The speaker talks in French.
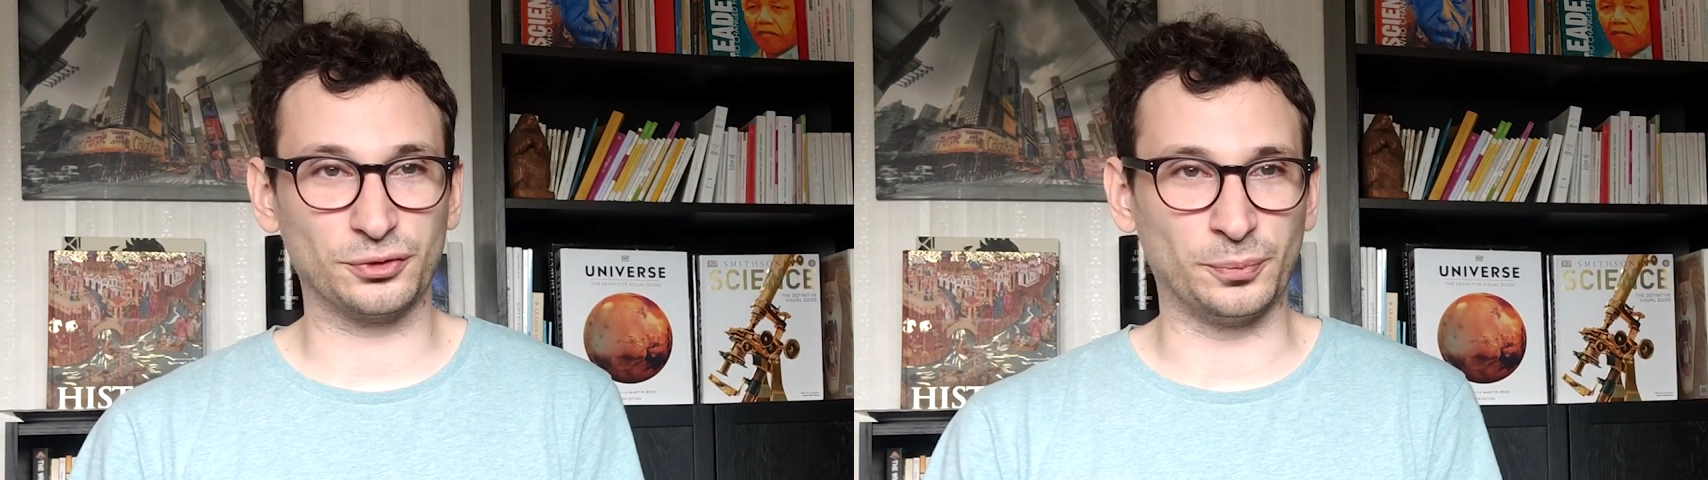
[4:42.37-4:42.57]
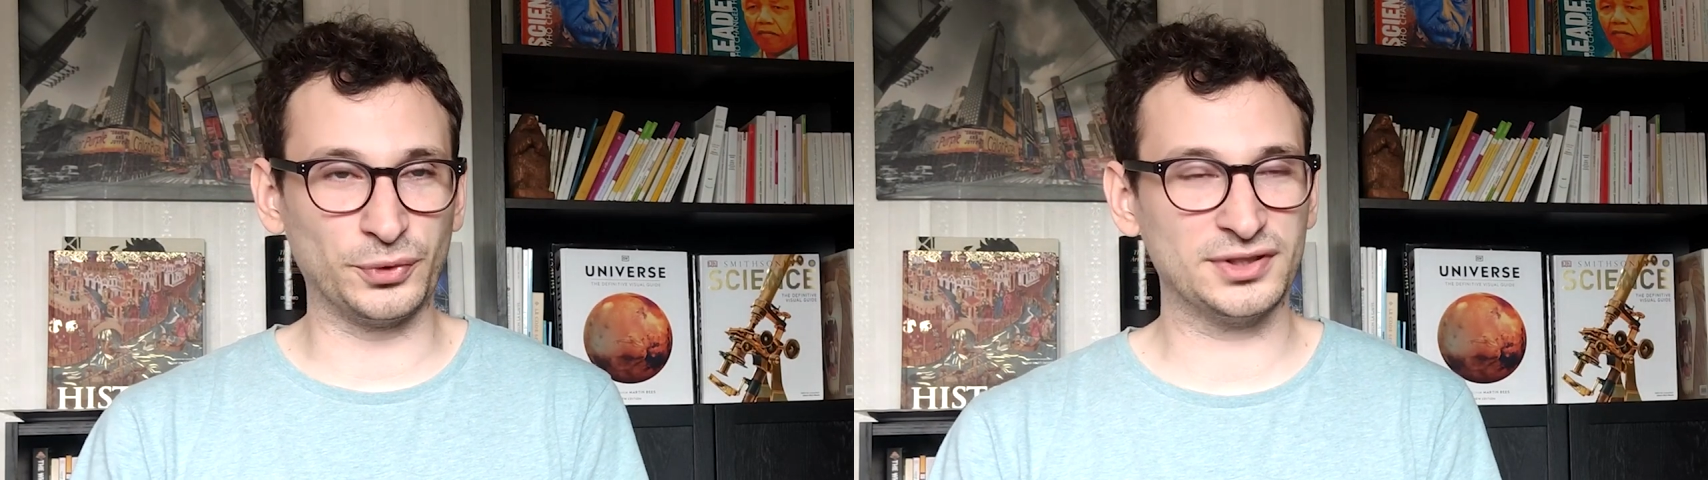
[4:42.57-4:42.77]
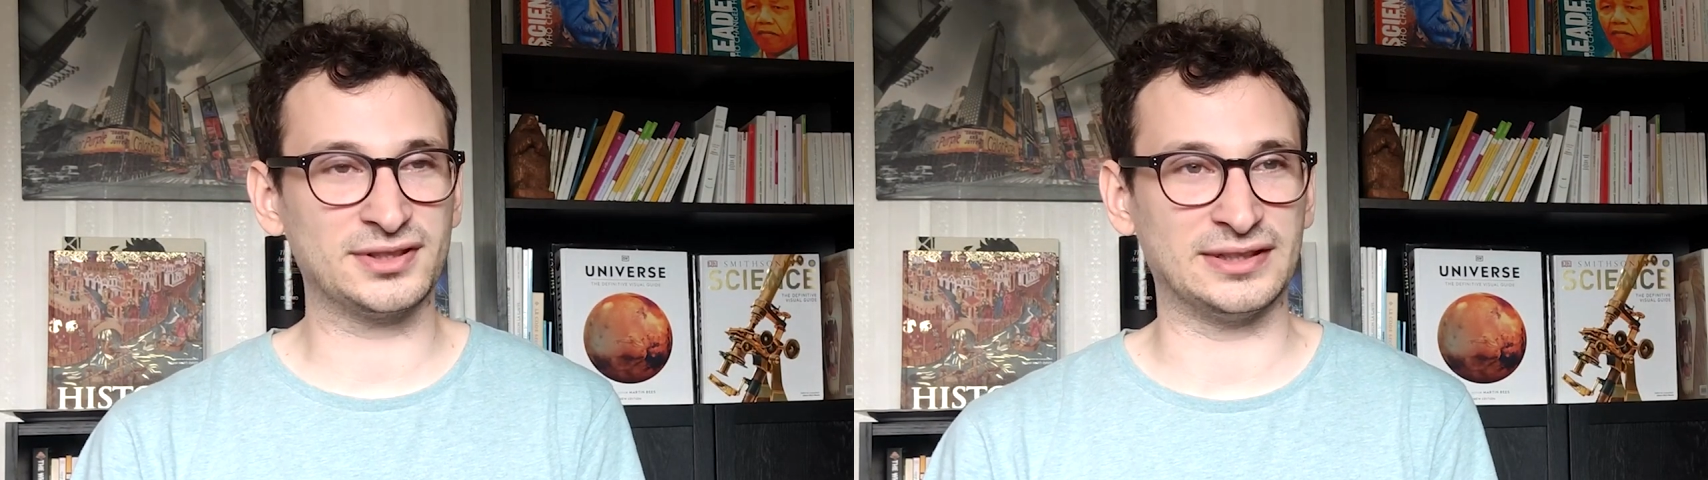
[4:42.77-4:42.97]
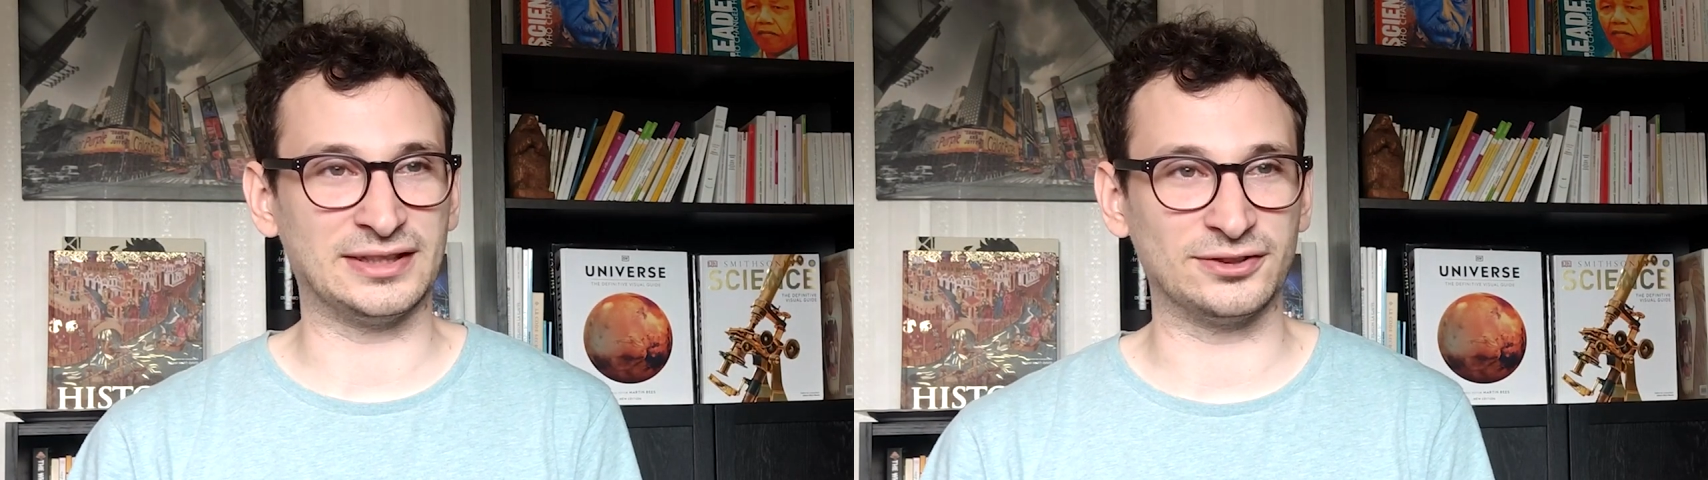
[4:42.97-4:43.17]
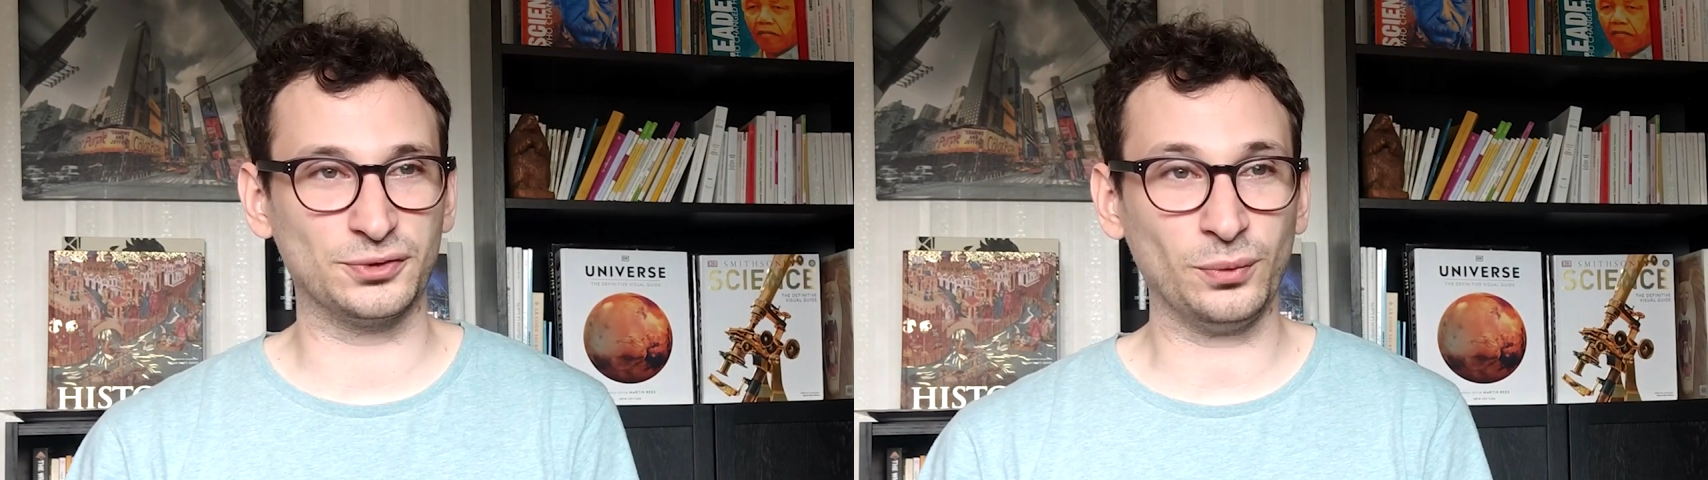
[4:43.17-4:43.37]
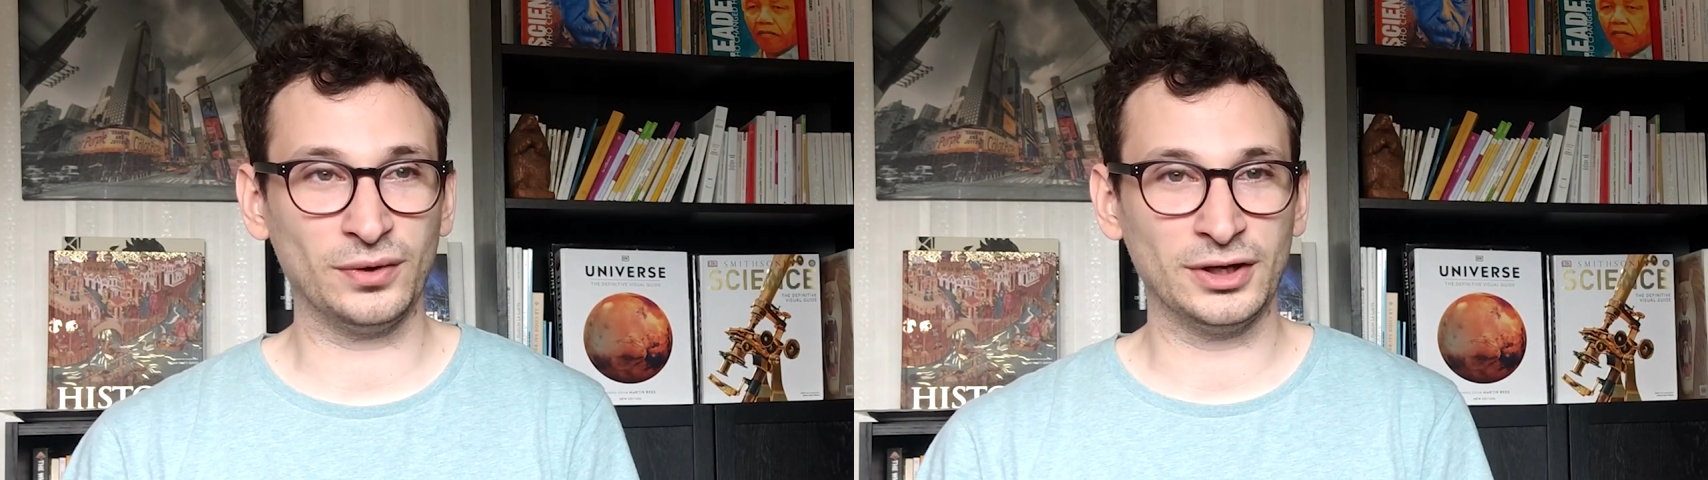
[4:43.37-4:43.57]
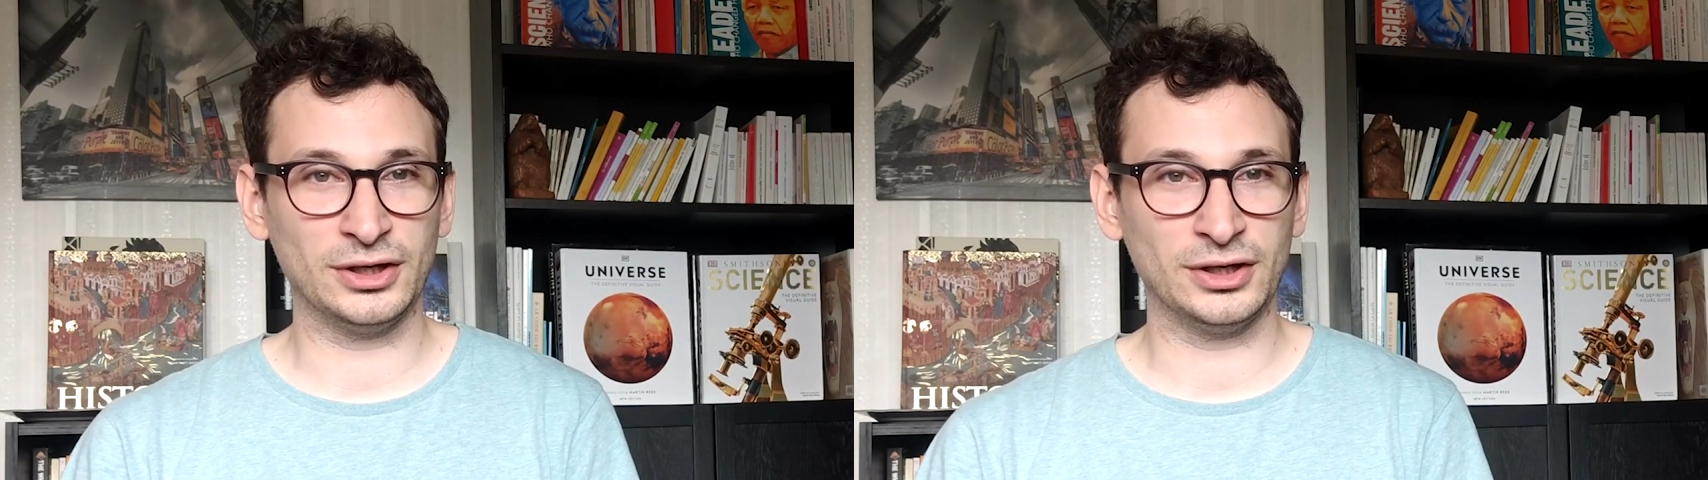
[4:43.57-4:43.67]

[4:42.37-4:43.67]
de se poser cette question